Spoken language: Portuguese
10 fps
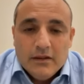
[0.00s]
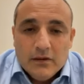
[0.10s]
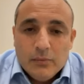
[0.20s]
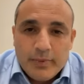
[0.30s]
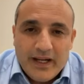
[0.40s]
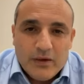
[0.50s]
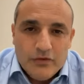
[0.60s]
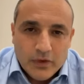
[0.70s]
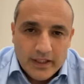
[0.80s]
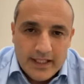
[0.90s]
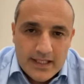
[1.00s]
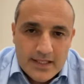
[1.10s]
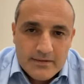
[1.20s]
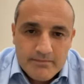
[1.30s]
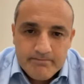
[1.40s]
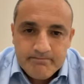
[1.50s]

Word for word: Eu não prego a violência.